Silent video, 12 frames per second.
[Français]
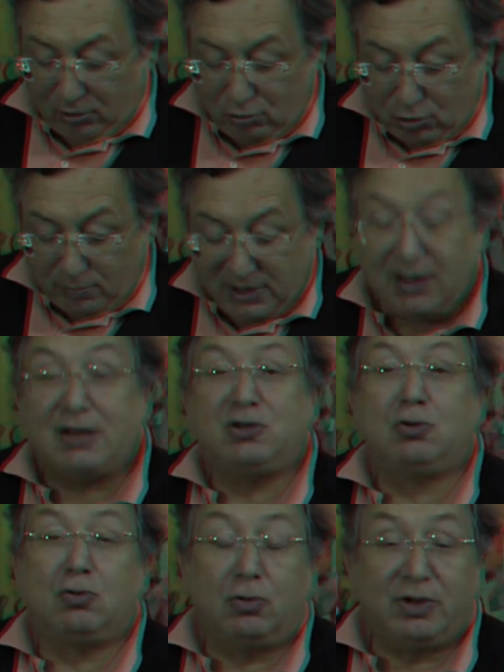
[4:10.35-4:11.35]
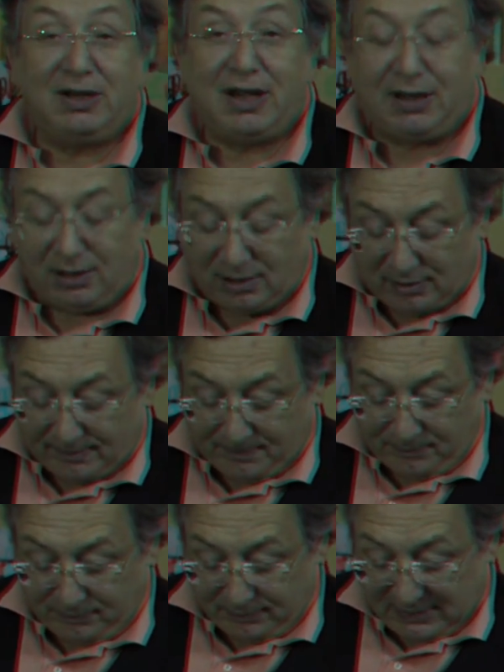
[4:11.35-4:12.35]
Une obligation qu'on dédaigne
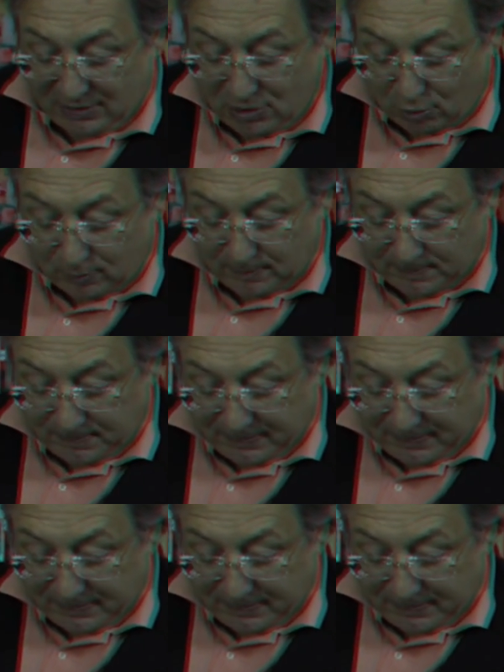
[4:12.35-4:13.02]
Non.